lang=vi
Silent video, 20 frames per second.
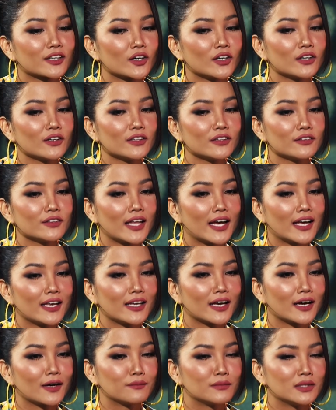Có lẽ
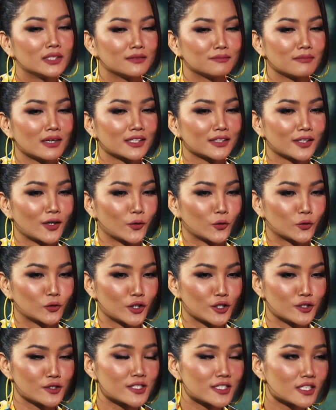là mình bắt đầu
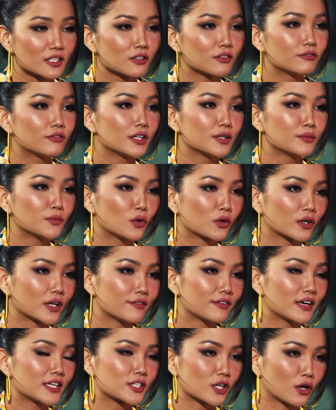thử sức với một
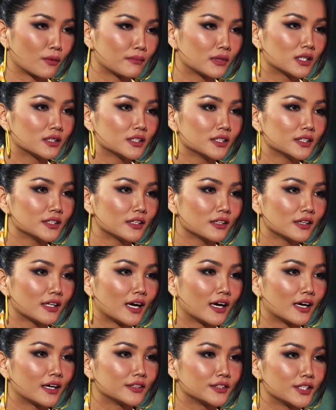cái vai trò mới đó
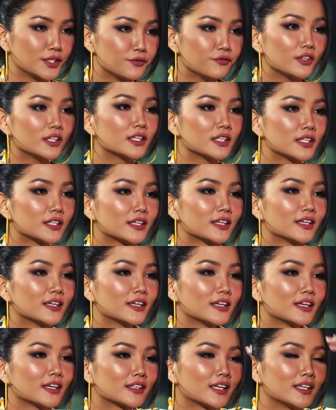là diễn viên. Yeah.
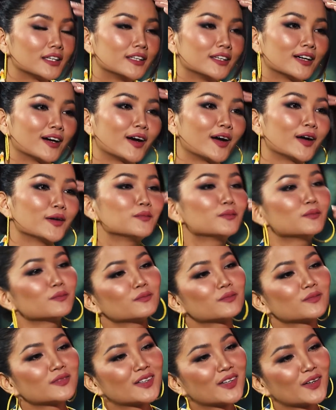Dạ. Thì
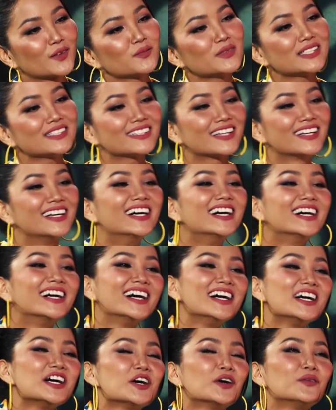em không biết là
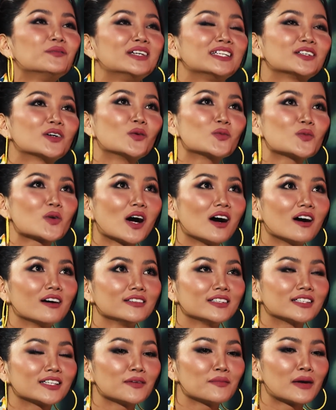mình cũng có
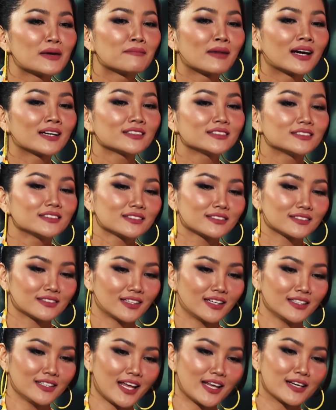những cái may mắn trước
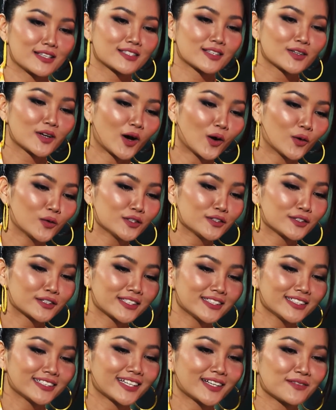ánh đèn sân khấu như
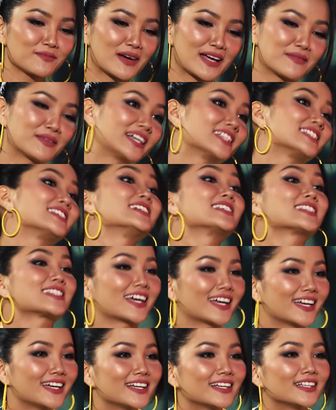cái cách mà em hay chia
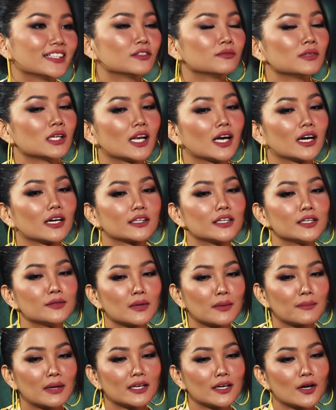sẻ giống như ừ. là khi
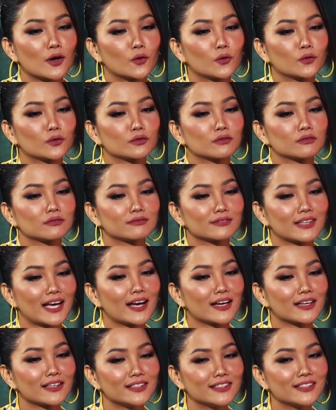mà bắt đầu
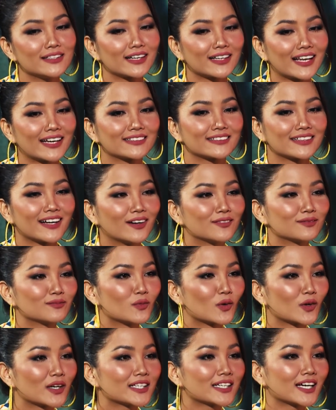đang yên đang lành học
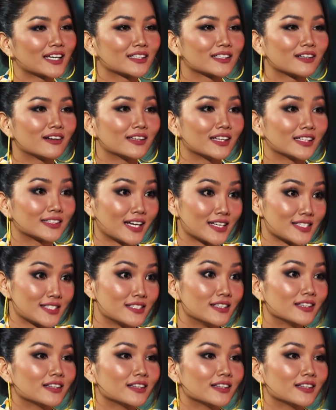một cái ngành gọi là tài chính